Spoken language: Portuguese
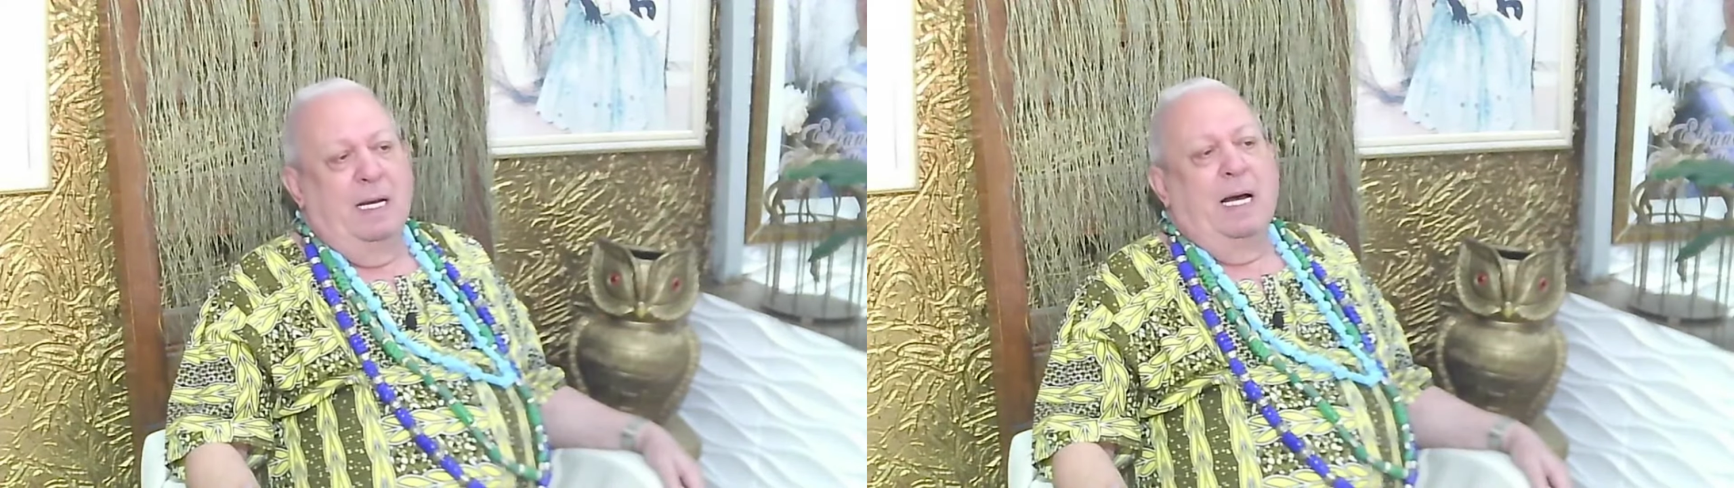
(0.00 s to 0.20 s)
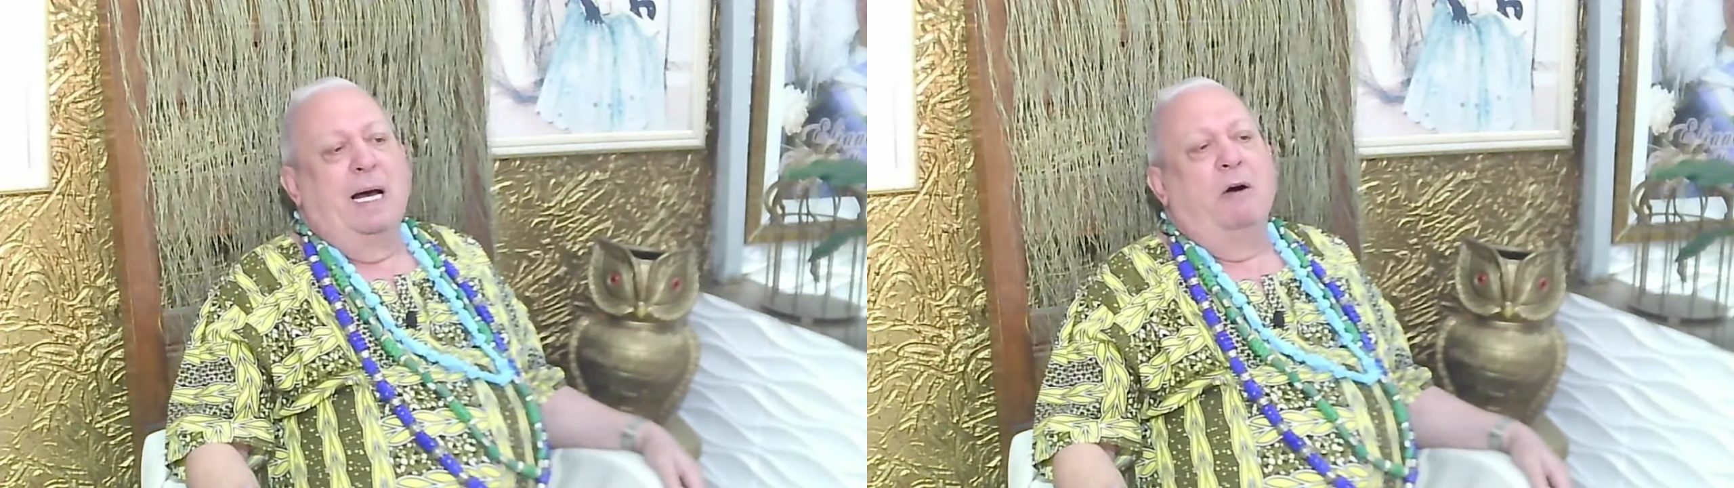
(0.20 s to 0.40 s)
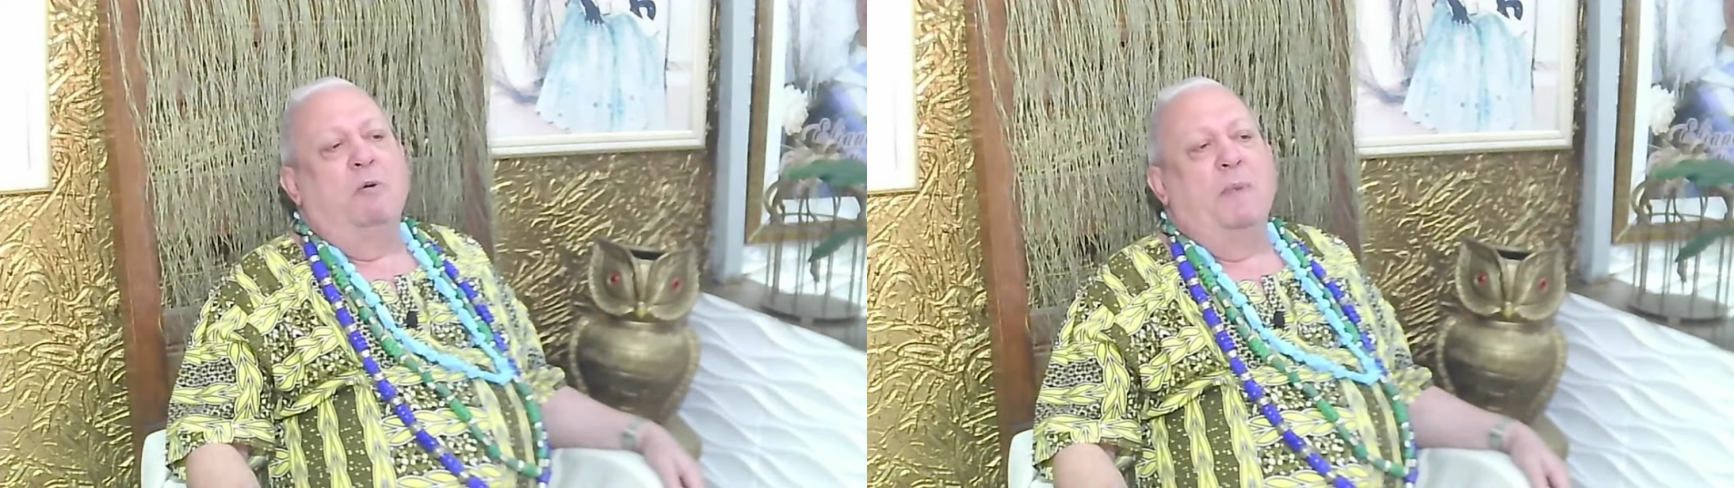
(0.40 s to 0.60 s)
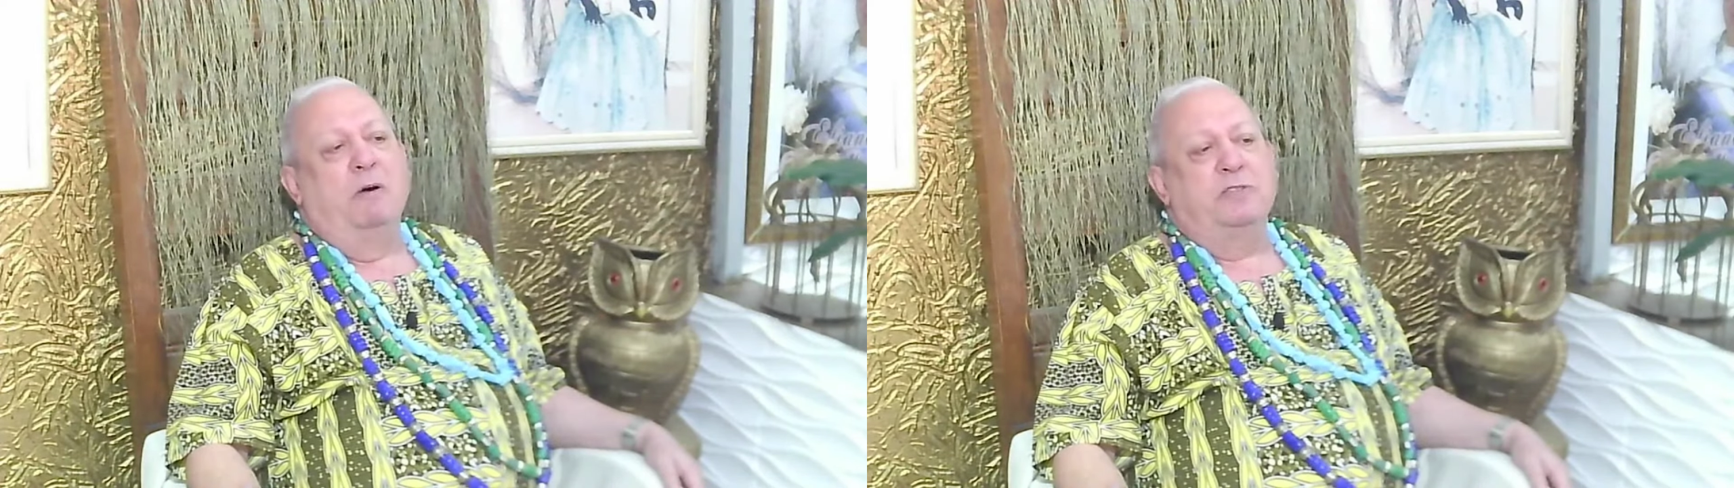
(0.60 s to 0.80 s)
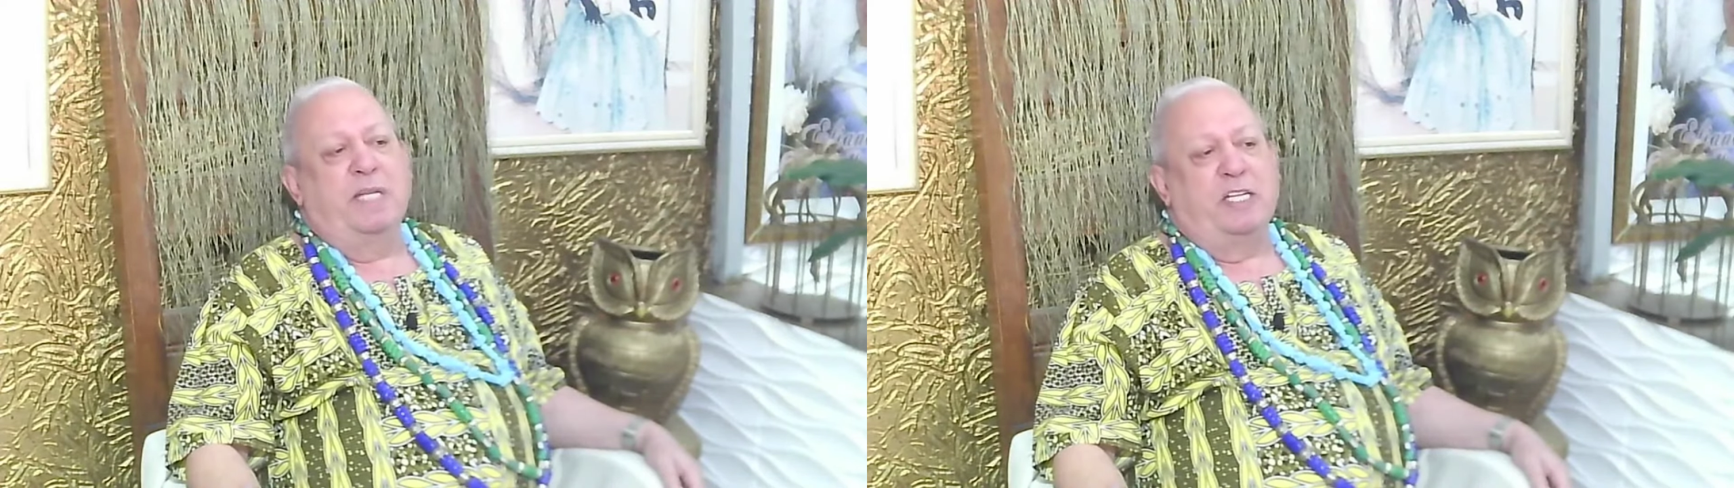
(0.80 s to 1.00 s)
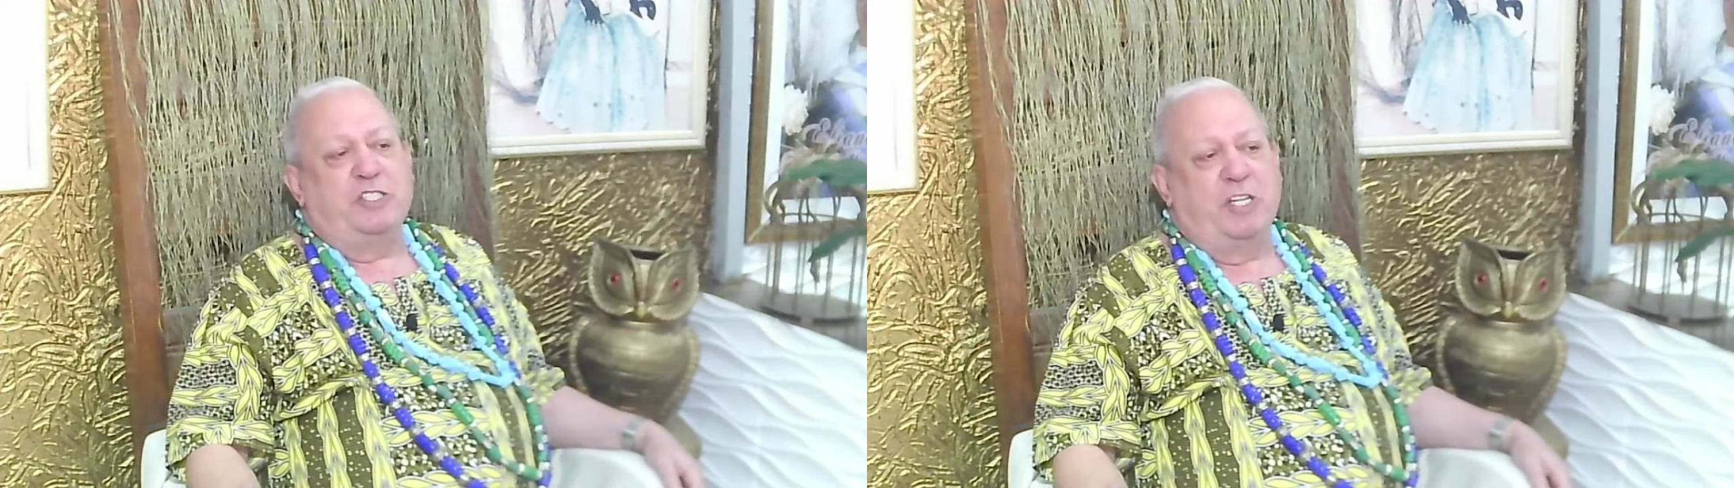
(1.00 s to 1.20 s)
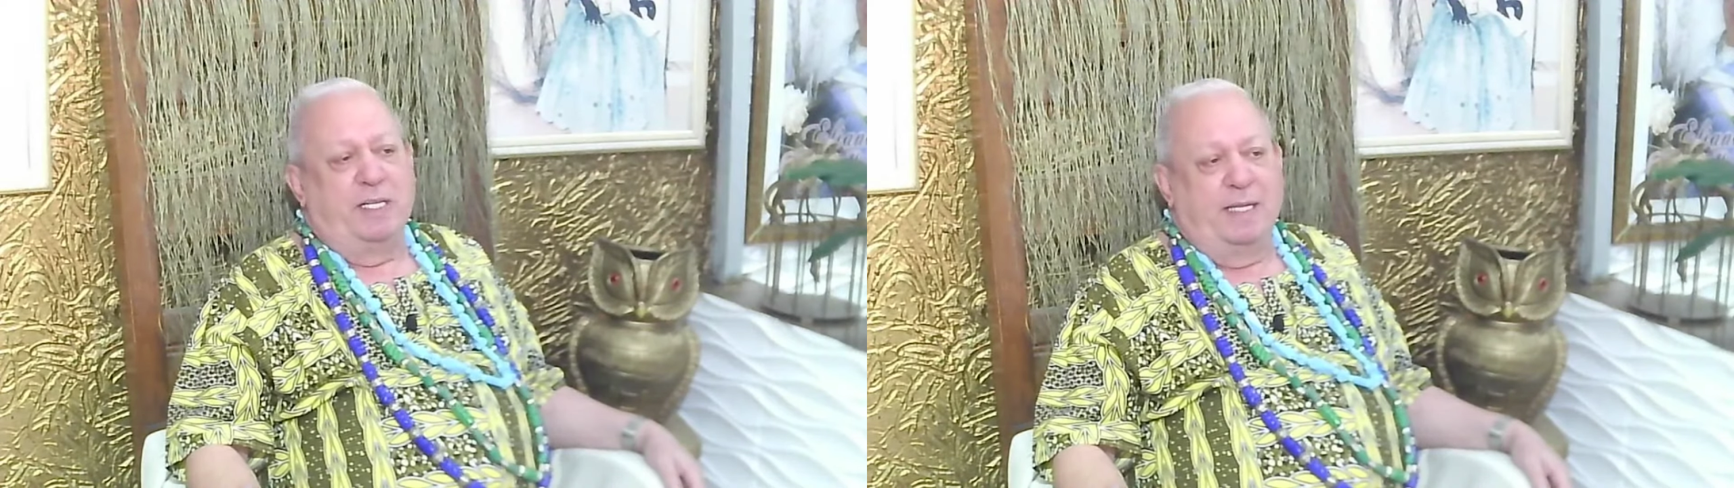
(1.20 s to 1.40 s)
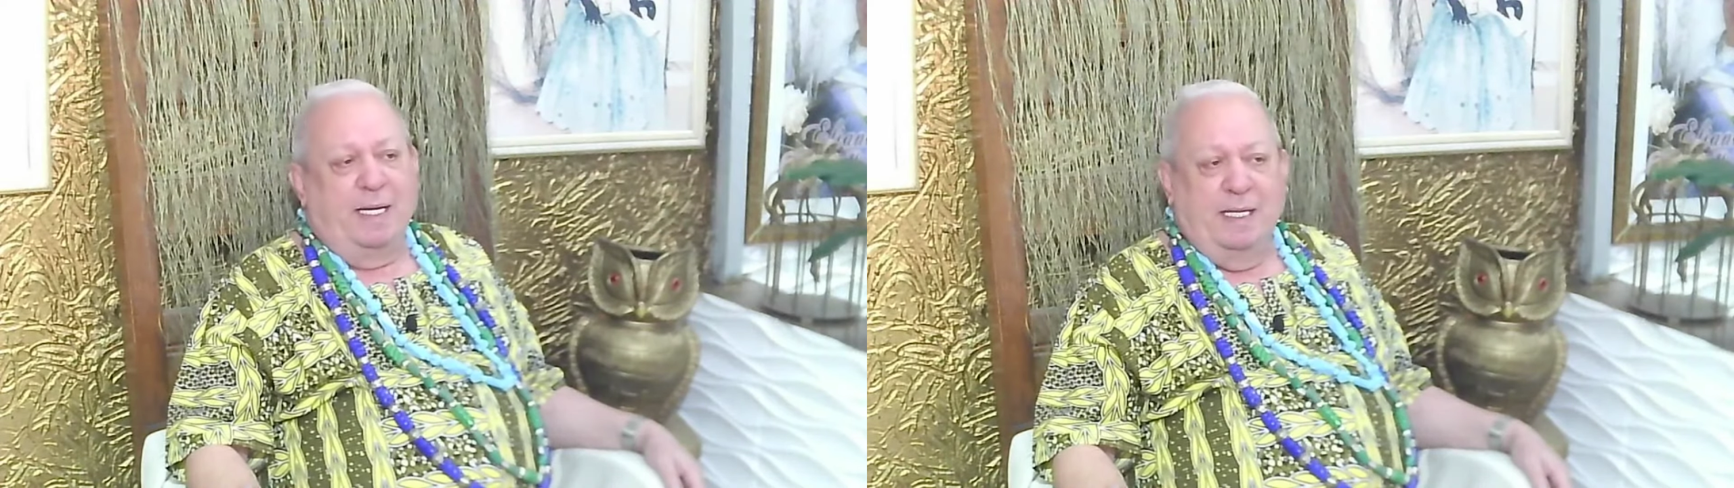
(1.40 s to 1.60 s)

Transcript: arrumar os axé da